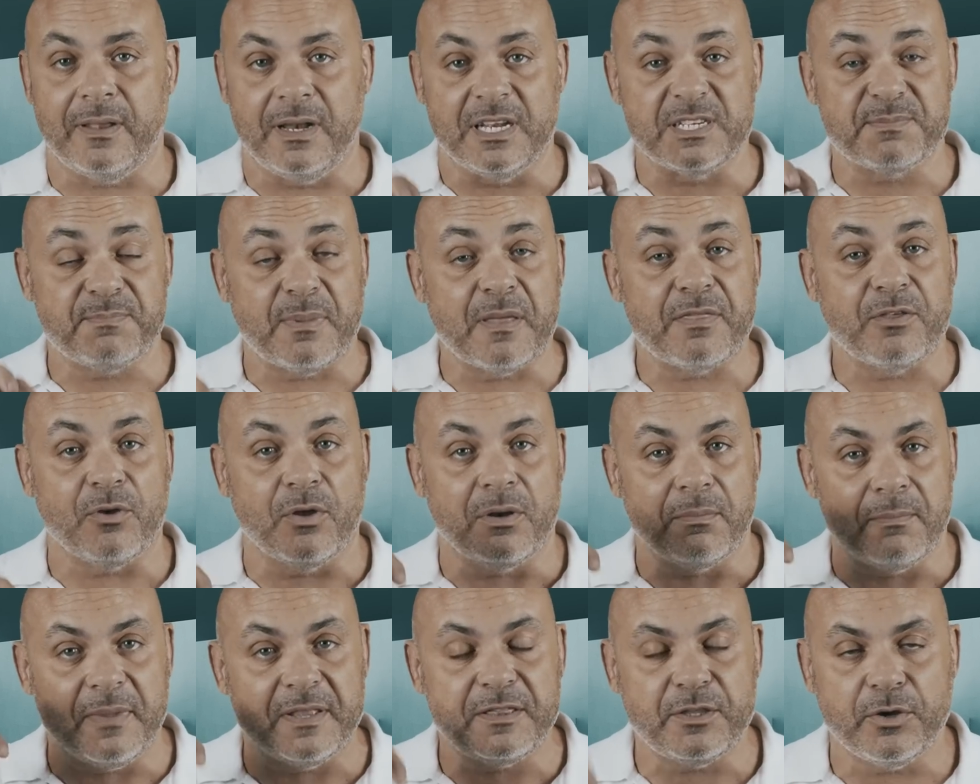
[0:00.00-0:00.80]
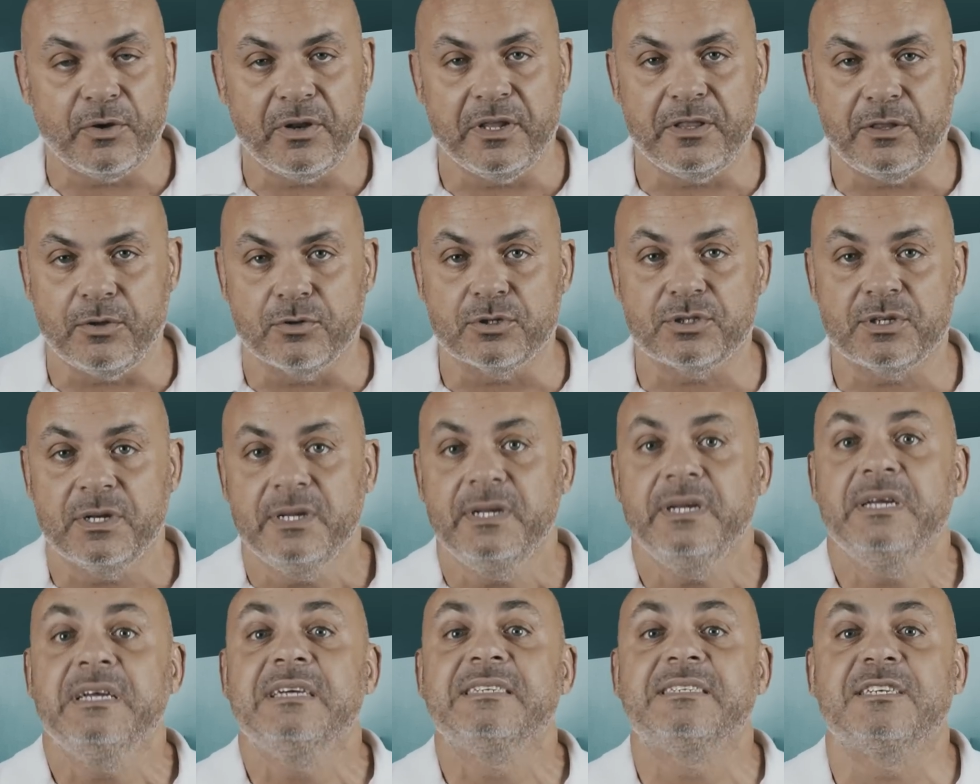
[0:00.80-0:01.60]
del espacio en meteoritos,
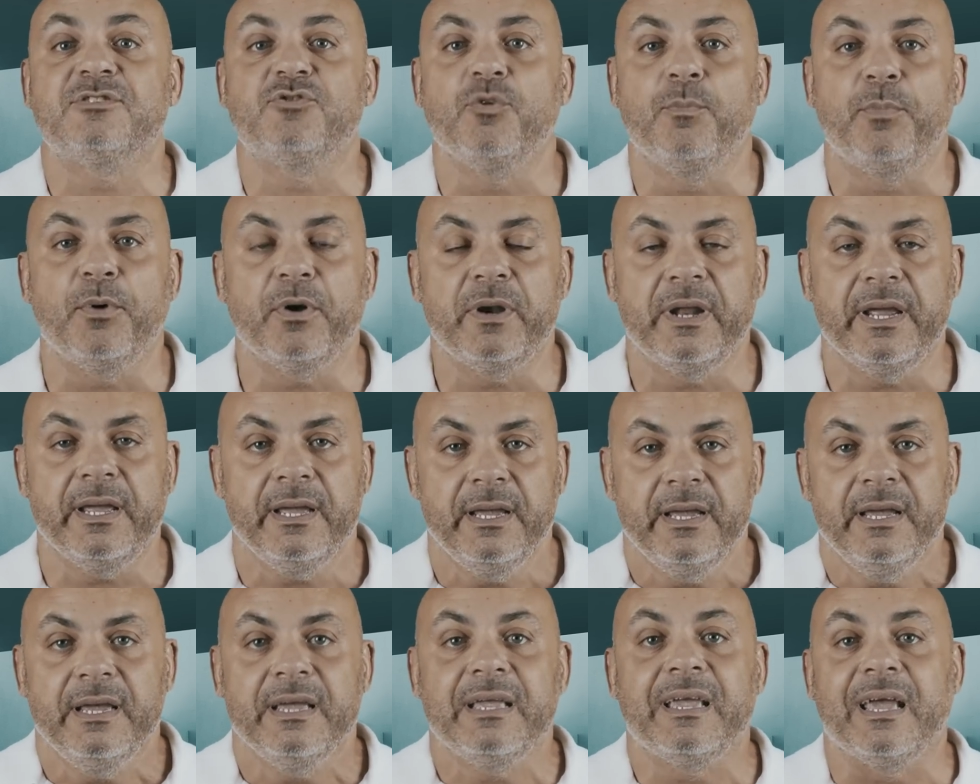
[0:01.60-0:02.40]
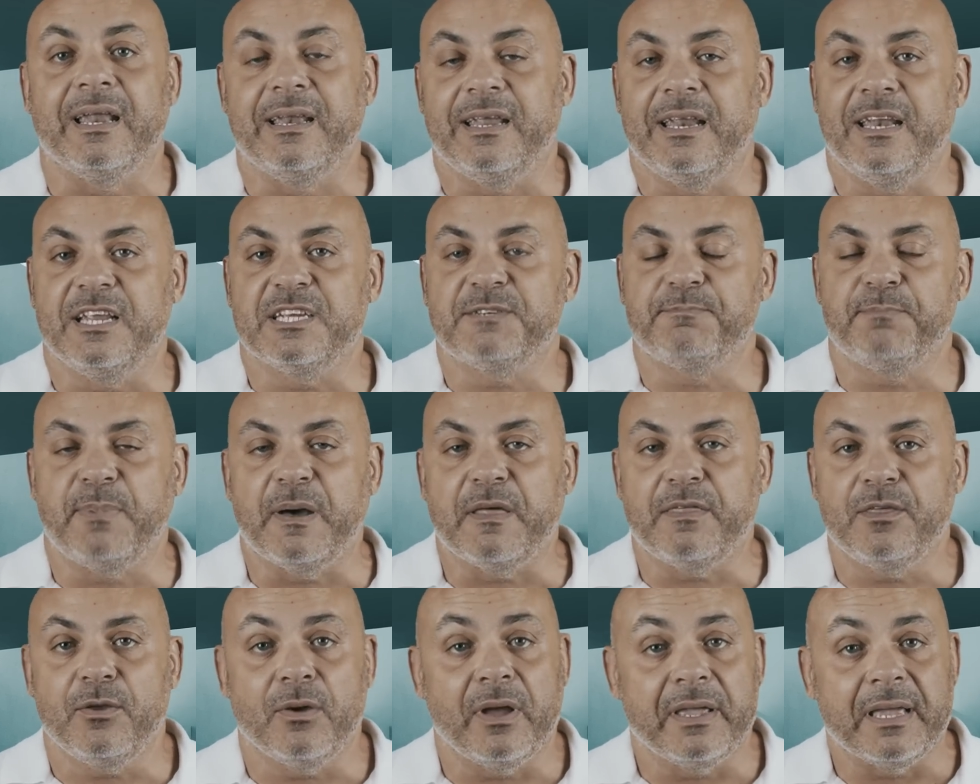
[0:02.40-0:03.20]
se supone que en el
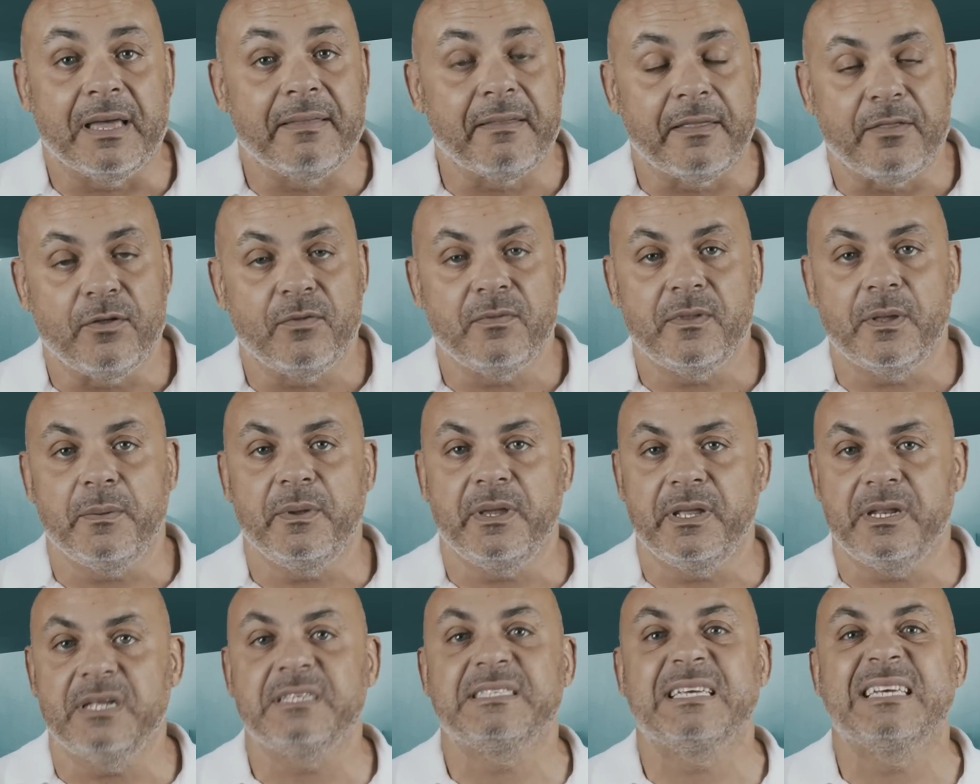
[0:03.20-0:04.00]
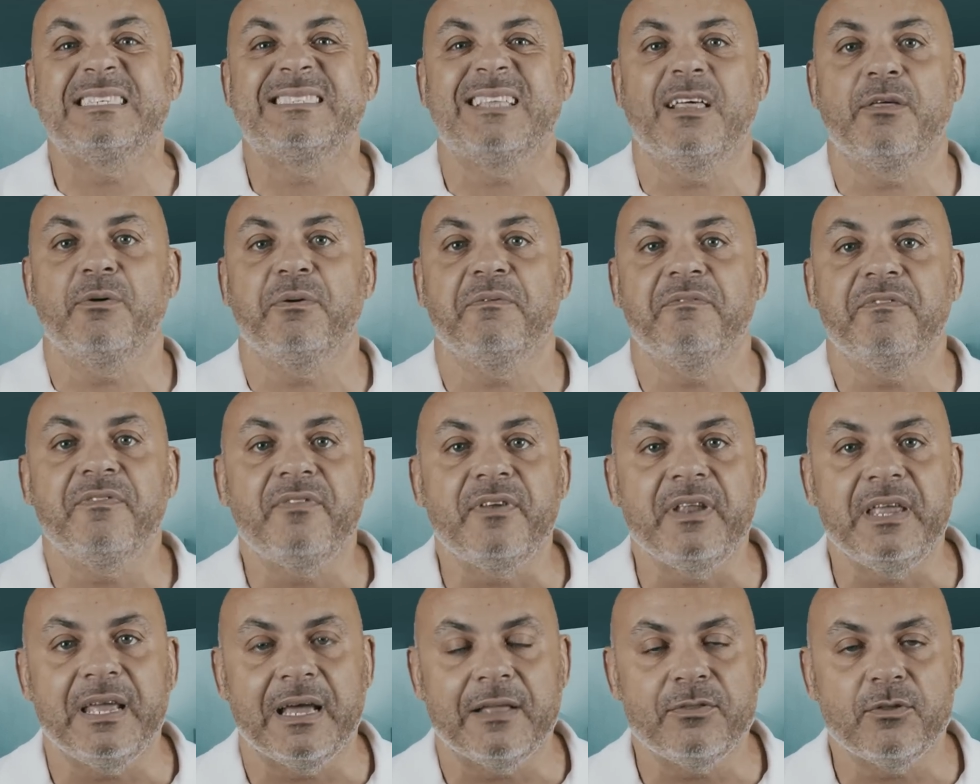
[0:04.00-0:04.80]
espacio allá de donde viene se ha estado
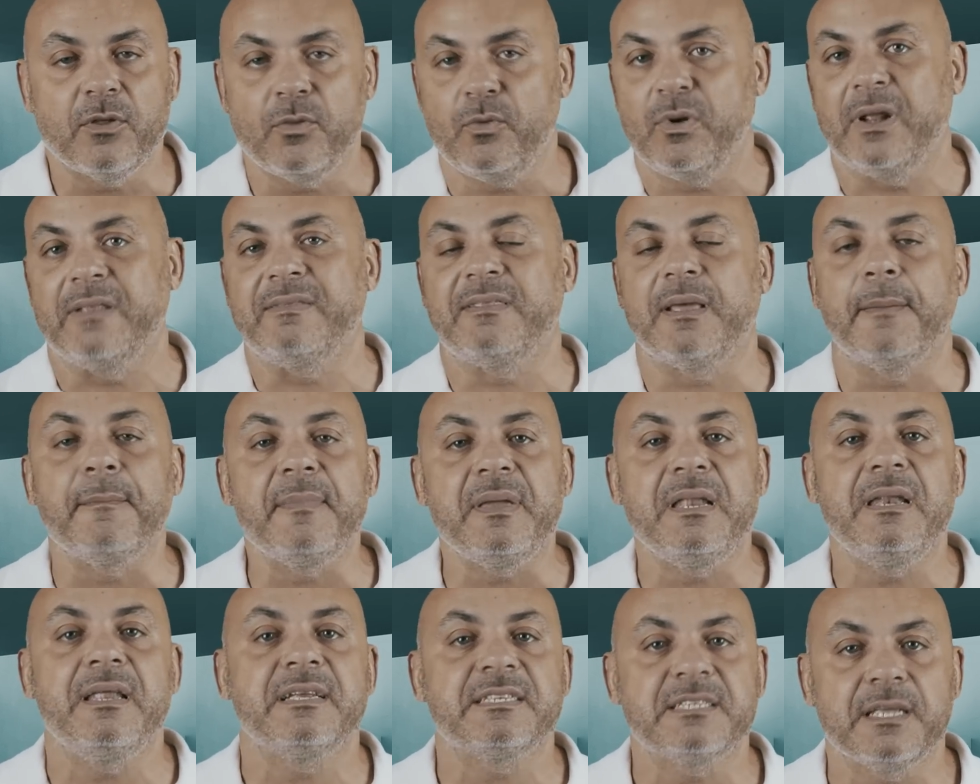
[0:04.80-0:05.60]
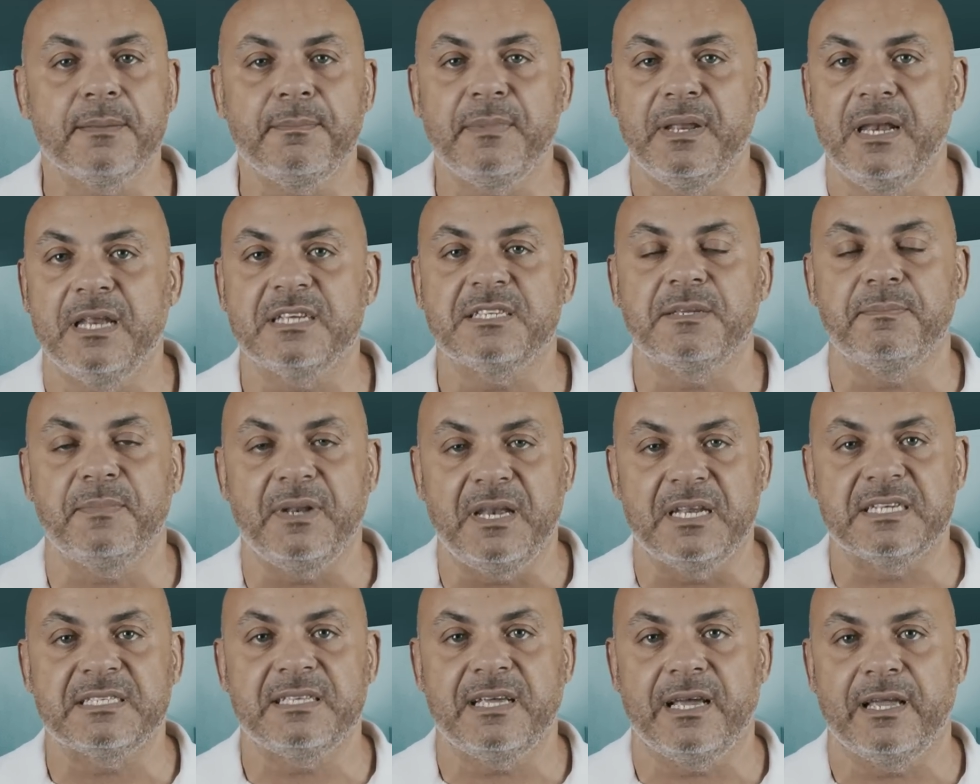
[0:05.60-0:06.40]
enfriando durante miles y miles y
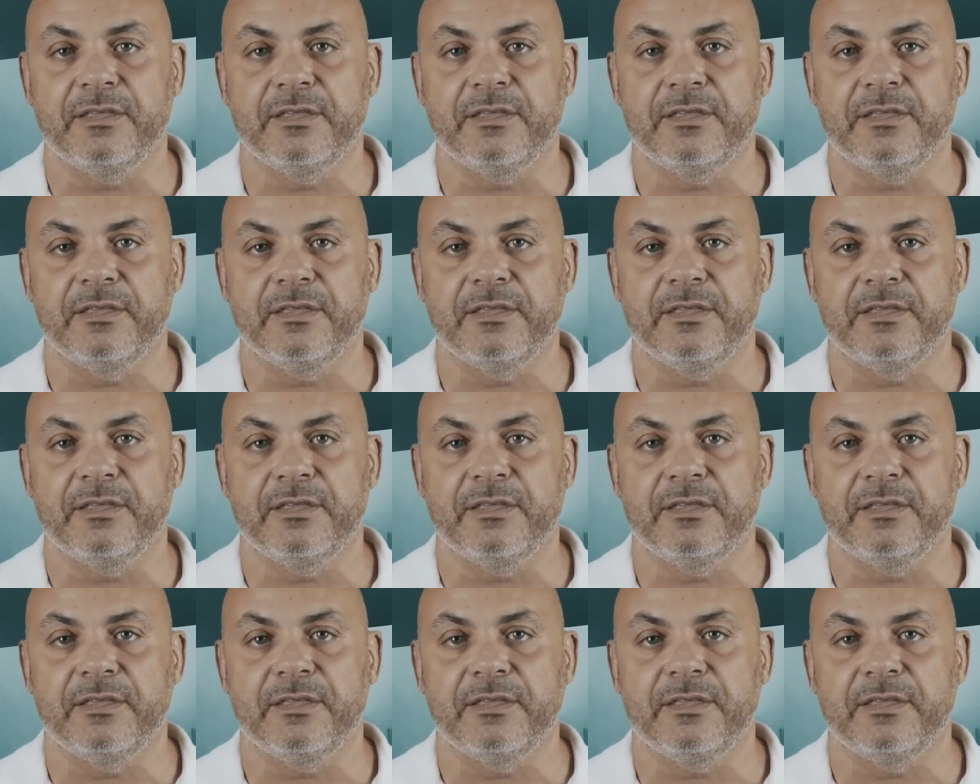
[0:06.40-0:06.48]
miles de